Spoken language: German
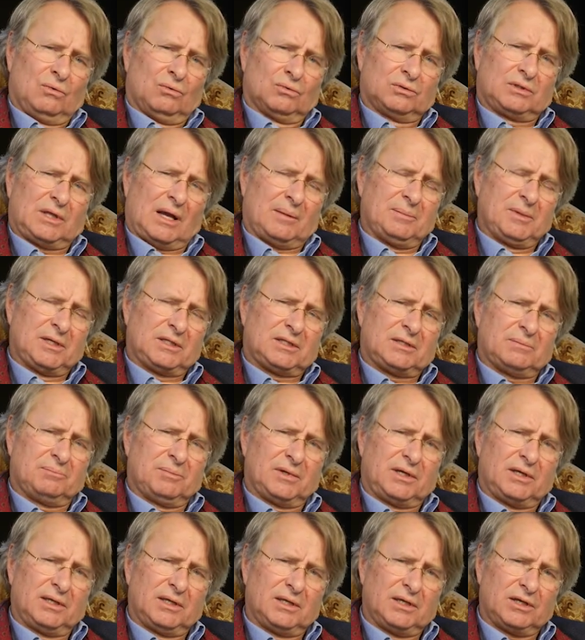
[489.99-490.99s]
Und damit
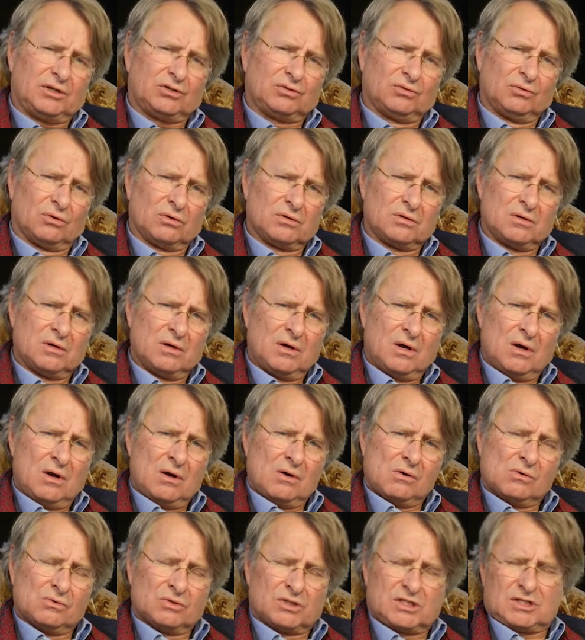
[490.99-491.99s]
beginne ich nun,
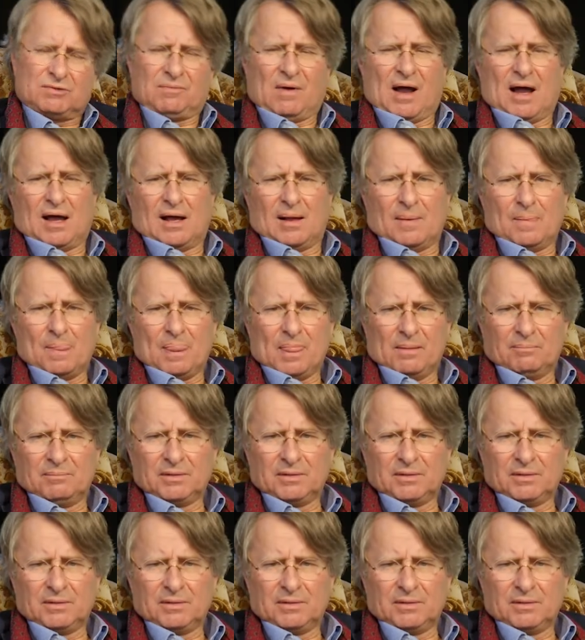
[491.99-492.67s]
und zwar